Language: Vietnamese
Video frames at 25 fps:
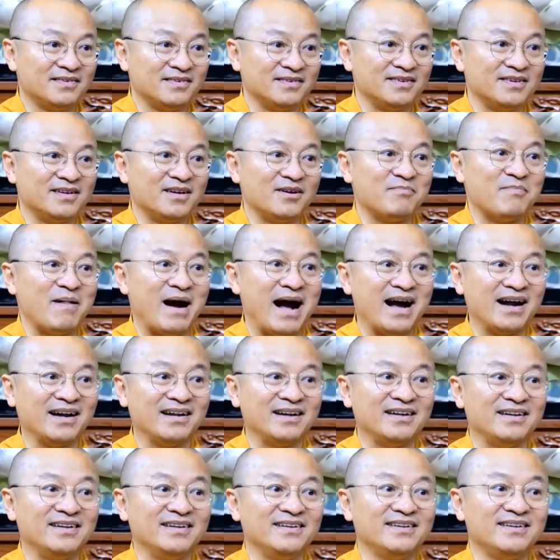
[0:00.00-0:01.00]
Người nào
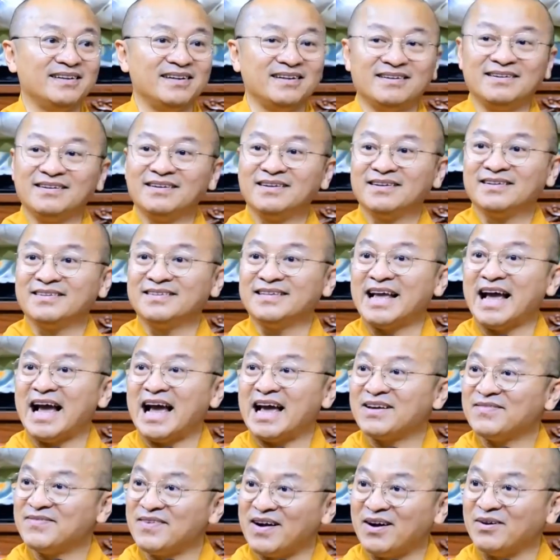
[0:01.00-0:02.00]
bản lĩnh
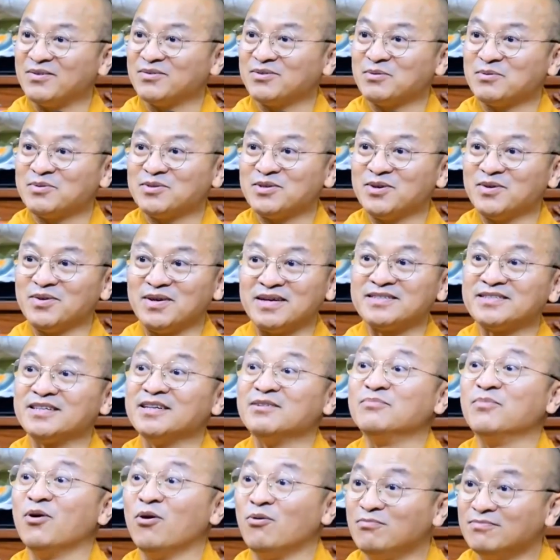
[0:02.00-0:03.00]
nhai vào chút xíu là
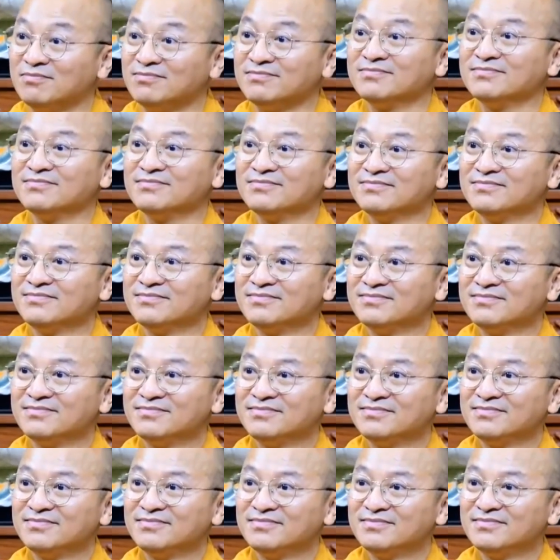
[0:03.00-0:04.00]
sinh bụng,
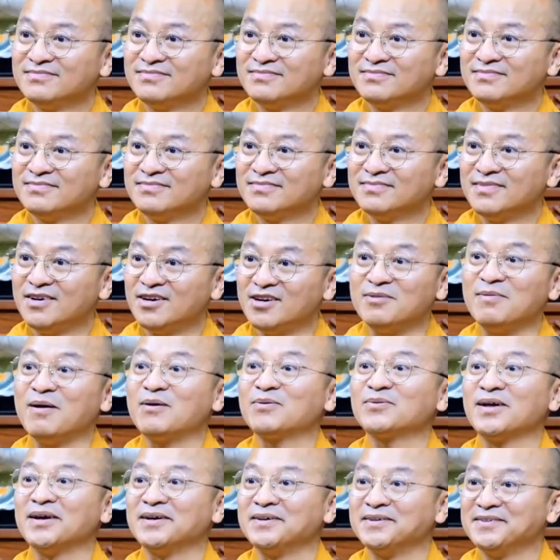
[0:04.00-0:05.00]
hư
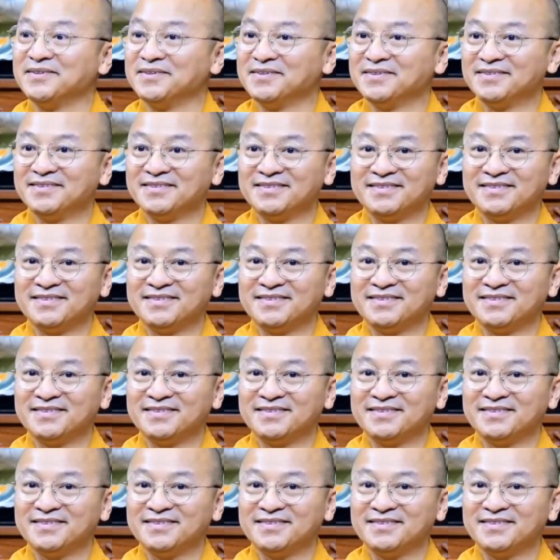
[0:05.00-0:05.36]
bao tử.